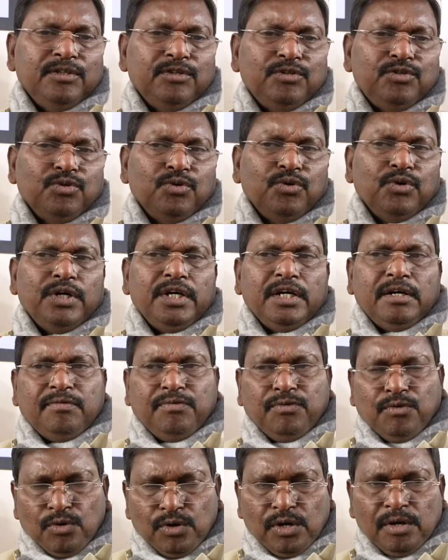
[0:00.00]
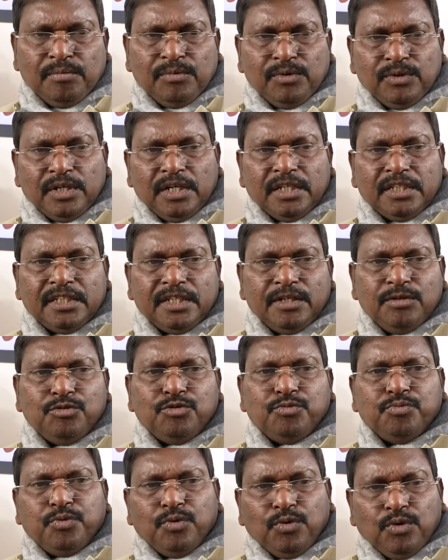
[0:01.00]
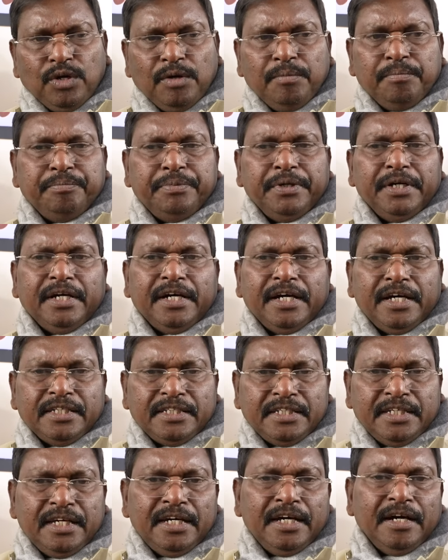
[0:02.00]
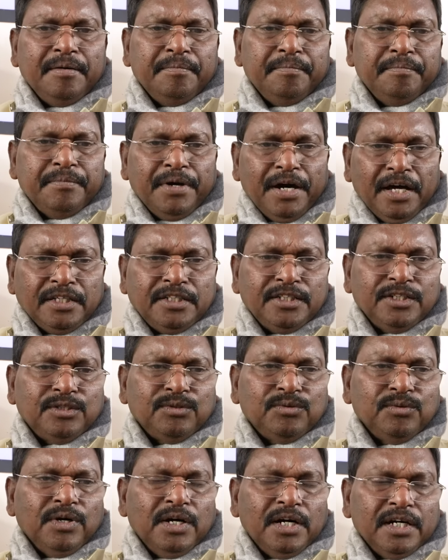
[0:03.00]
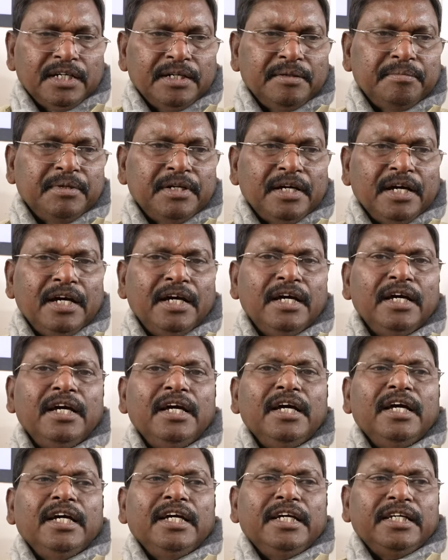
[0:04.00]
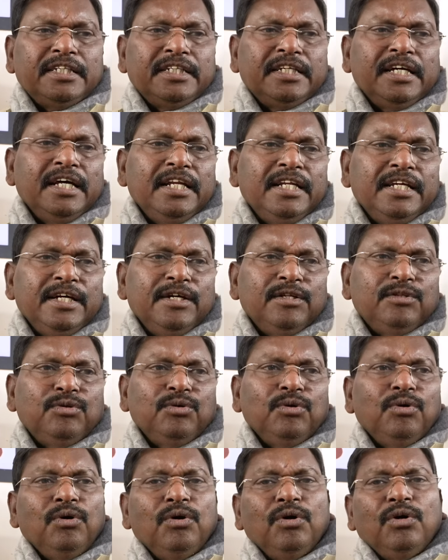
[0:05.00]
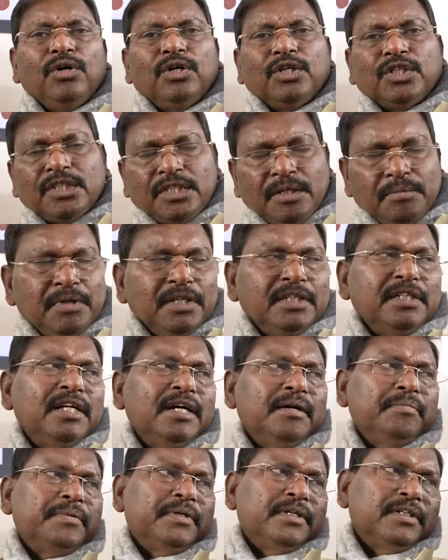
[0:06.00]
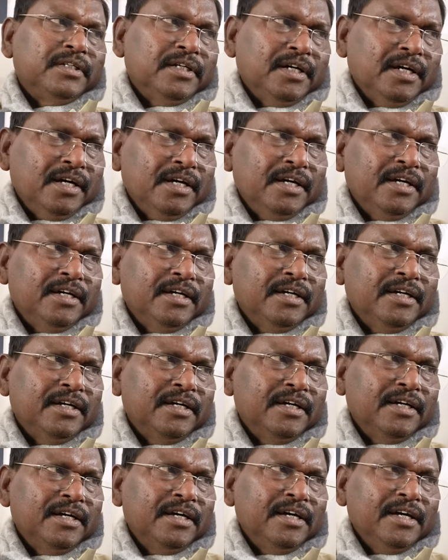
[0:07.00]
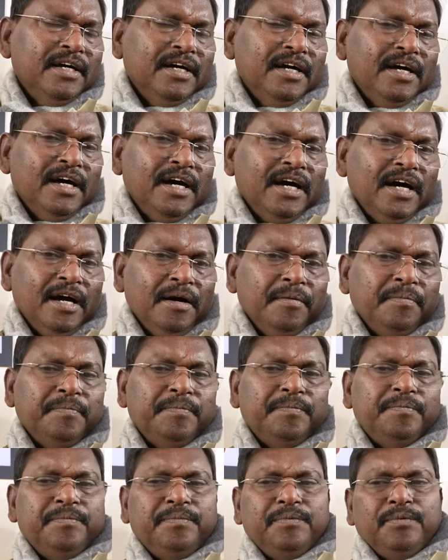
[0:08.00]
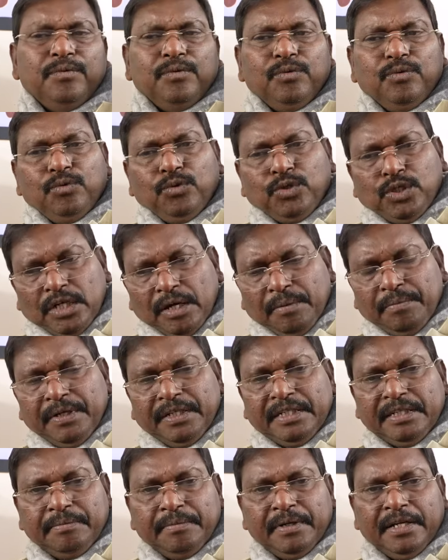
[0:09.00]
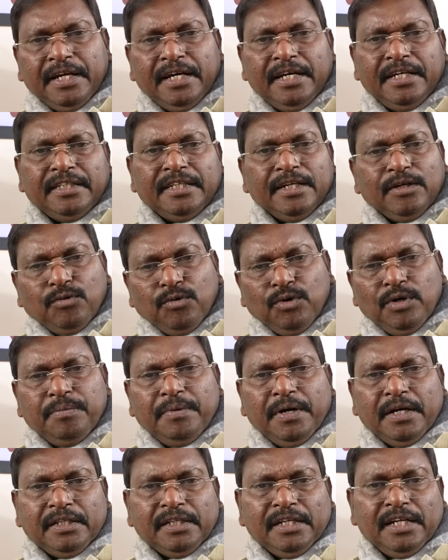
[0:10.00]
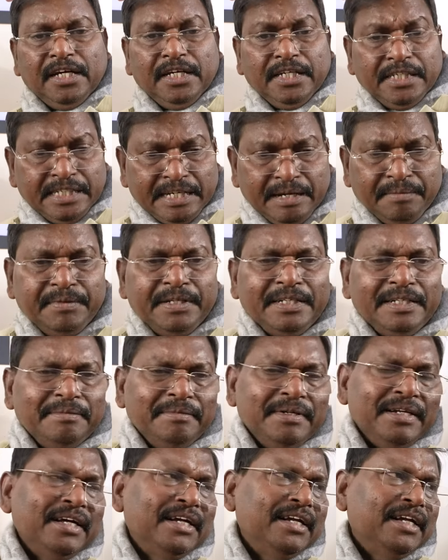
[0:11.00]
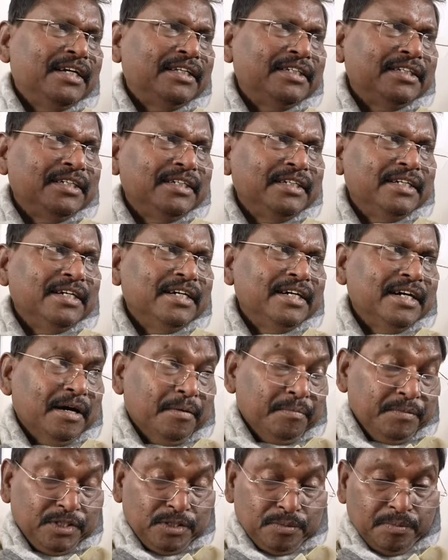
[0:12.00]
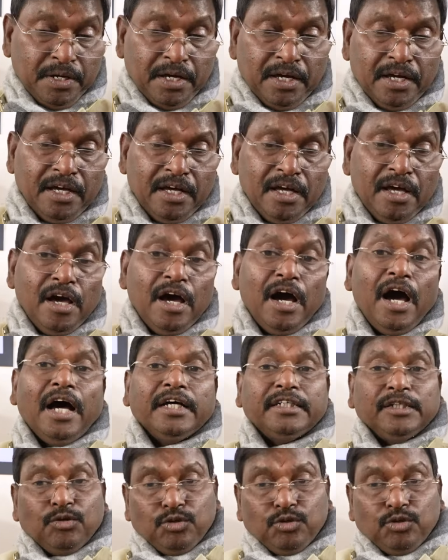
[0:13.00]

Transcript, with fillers: जो एक फोरम होना चाहिए उस फोरम पे कैसे हम बातचीत को आगे बढ़ाएं इसके लिए तो समझना पड़ता है अब उस कमेटी में नहीं थे कोई बात नहीं इस कमेटी में रहना चाहिए हम इसमें अच्छा